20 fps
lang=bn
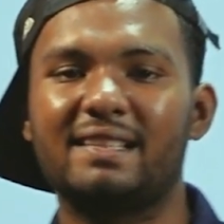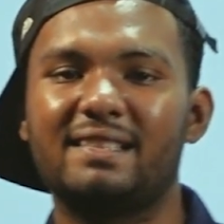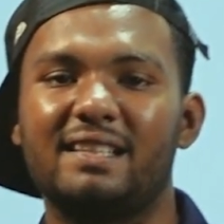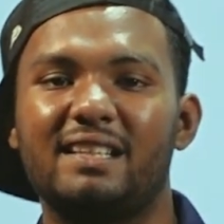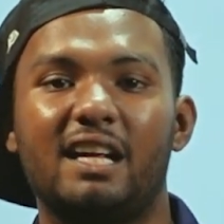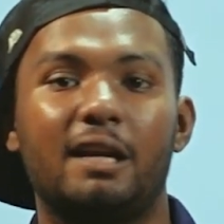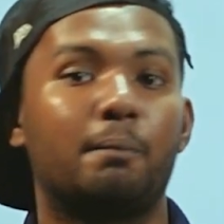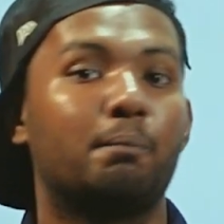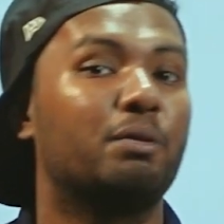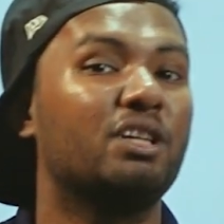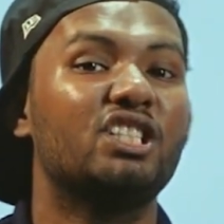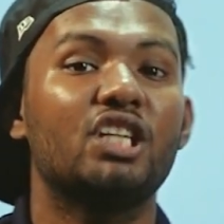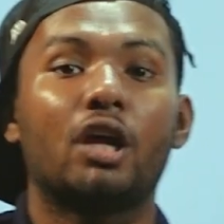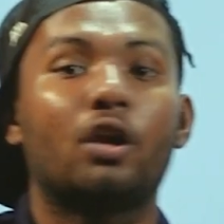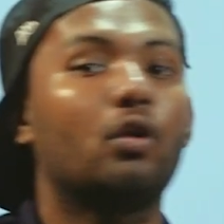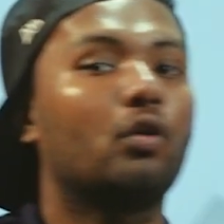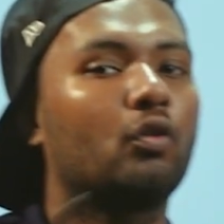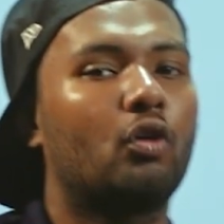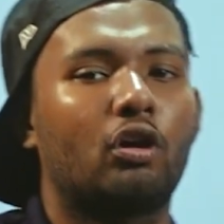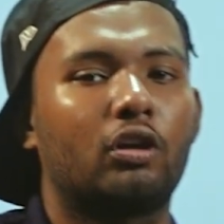অ্যাসিডের
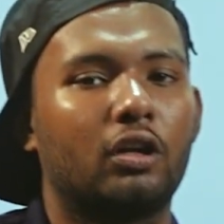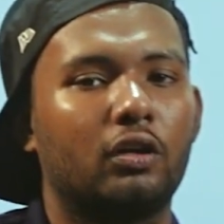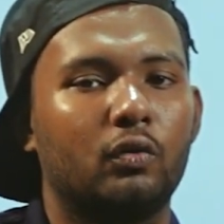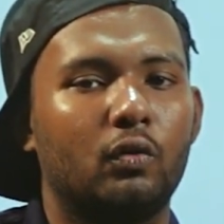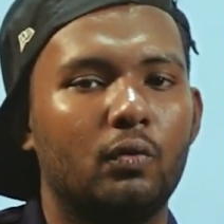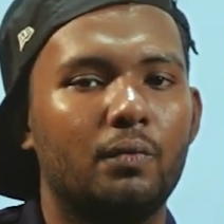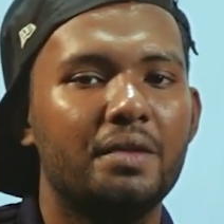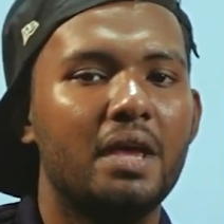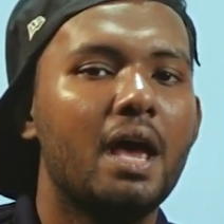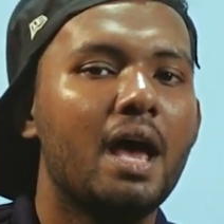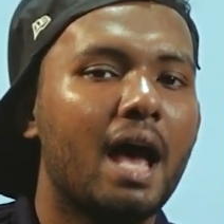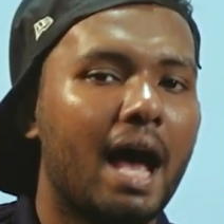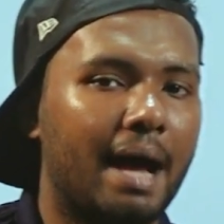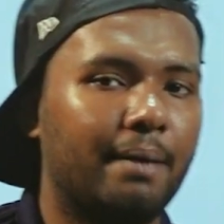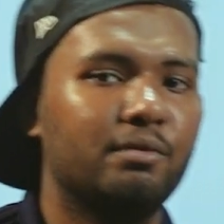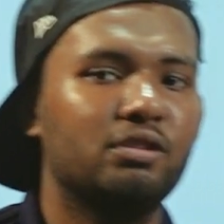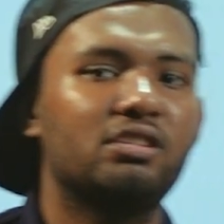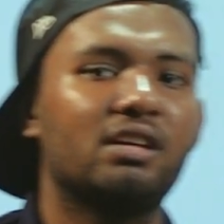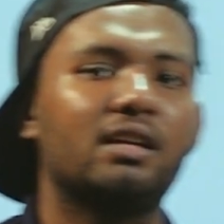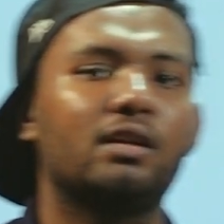বিজারণ ঘটানো
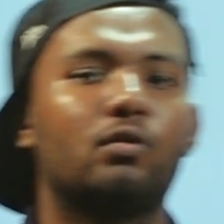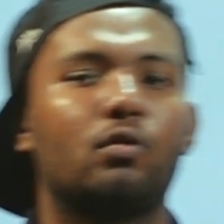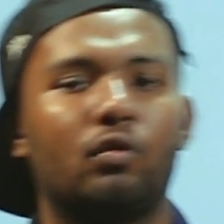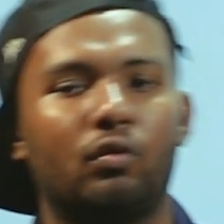আমি জানি